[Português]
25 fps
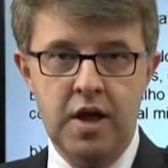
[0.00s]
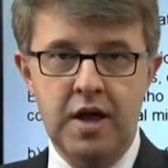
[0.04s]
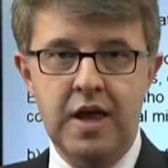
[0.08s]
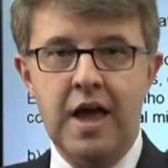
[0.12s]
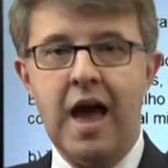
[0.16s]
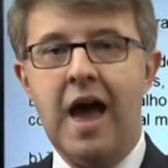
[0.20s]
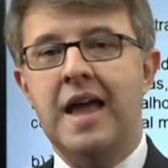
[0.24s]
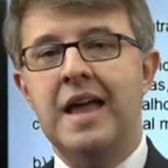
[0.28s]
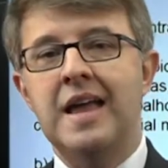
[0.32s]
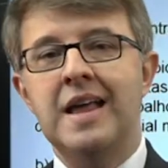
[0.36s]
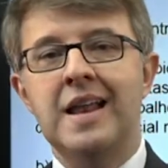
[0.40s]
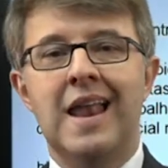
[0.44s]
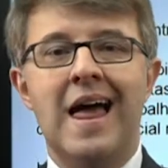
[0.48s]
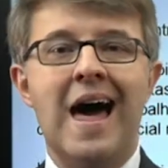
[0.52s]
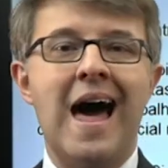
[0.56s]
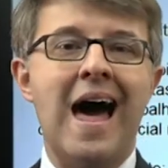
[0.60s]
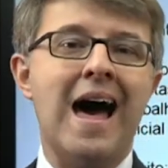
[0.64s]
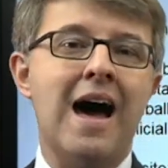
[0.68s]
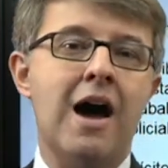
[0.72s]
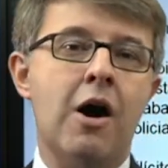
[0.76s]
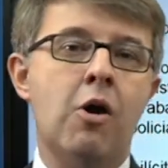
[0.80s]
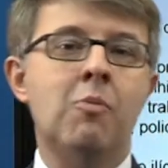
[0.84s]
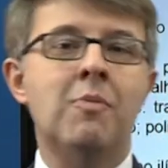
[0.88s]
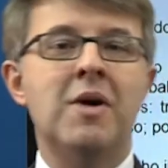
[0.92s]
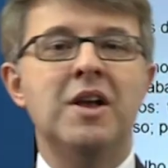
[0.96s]
E aí
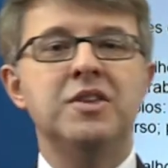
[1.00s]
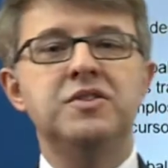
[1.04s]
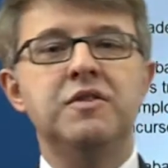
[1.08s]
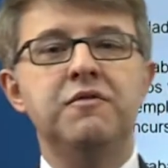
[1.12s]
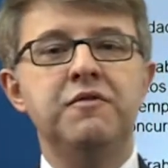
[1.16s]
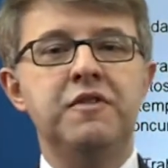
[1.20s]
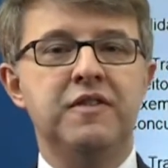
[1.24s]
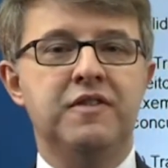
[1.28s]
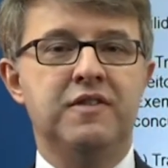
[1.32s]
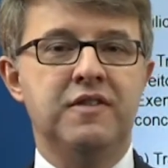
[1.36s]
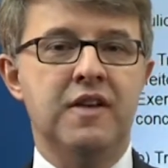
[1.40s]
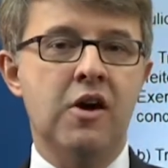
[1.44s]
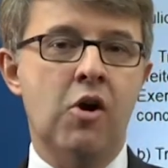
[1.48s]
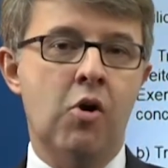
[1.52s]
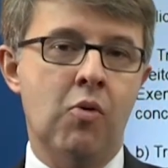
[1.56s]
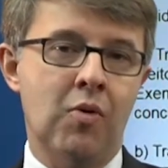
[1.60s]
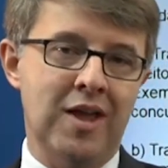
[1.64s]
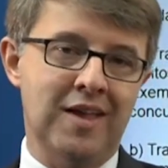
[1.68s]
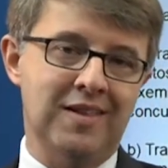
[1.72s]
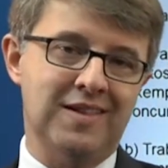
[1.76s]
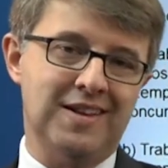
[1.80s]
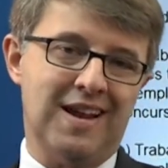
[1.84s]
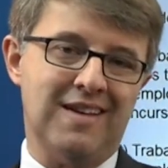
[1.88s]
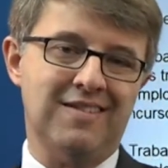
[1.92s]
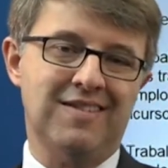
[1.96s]
lá há uma divisão
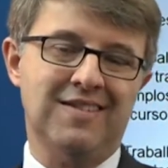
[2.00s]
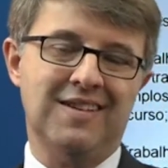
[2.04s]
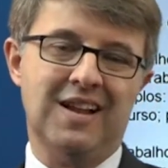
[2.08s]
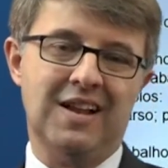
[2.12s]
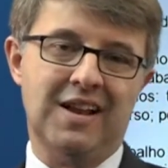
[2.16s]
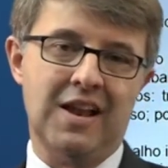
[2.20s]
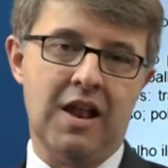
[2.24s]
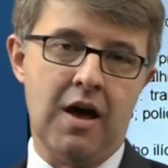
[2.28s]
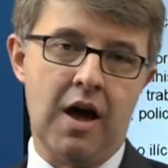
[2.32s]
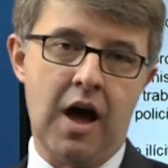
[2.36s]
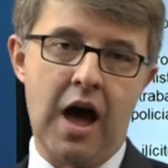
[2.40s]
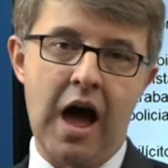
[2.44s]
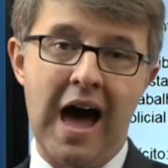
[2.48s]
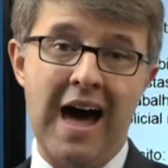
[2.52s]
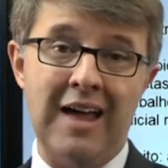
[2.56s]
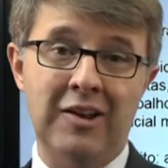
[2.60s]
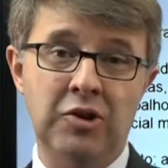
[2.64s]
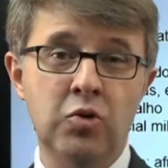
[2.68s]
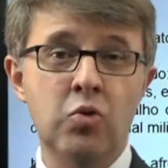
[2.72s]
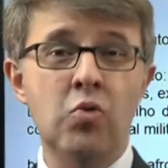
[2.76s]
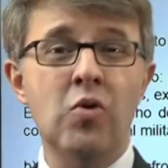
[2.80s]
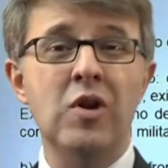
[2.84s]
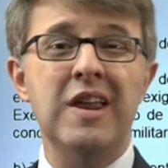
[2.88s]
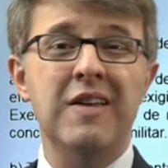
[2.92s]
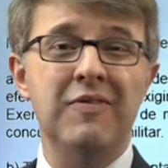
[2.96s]
entre as, a
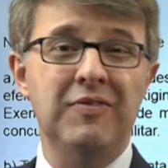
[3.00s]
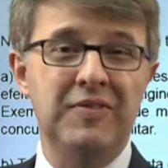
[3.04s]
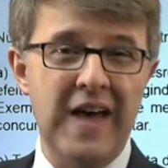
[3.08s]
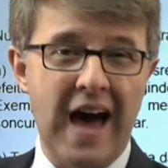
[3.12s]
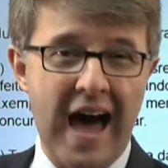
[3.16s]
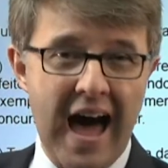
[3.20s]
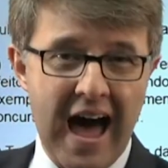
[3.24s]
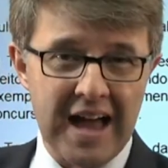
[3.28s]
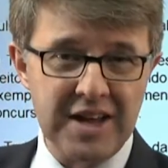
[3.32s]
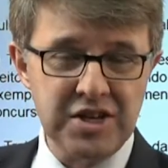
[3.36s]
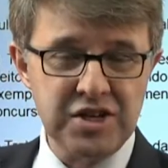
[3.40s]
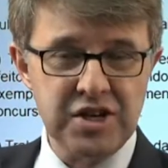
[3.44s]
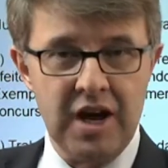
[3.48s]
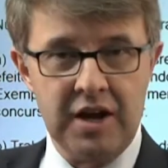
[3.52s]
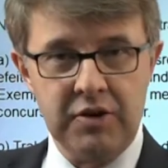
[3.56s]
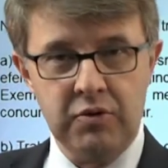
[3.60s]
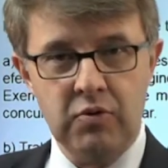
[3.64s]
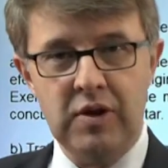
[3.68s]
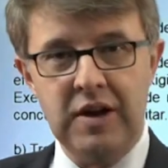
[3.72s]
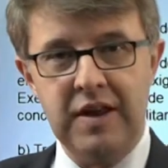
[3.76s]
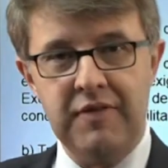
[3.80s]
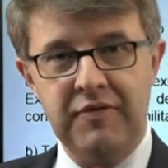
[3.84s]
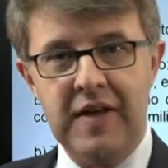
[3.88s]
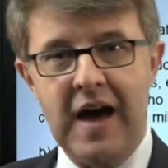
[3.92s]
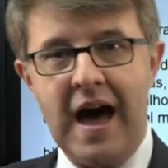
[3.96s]
nulidade, a
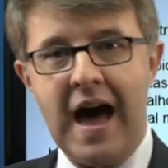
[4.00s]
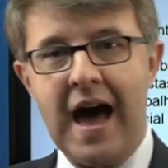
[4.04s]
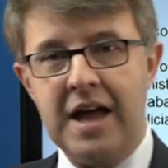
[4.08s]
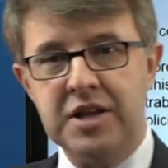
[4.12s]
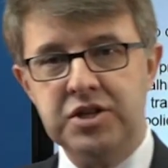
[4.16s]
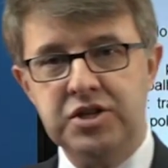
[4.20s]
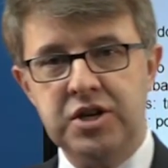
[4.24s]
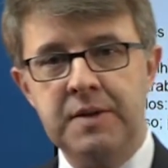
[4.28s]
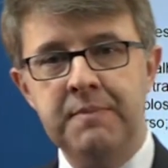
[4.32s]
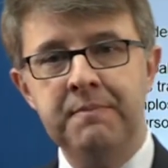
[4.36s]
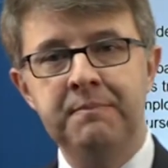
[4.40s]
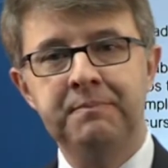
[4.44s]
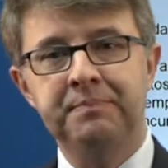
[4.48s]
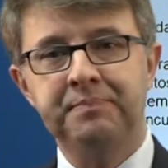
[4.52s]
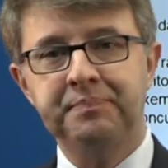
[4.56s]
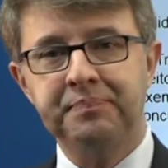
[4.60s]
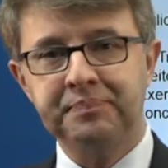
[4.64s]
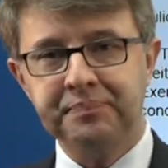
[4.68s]
nulidade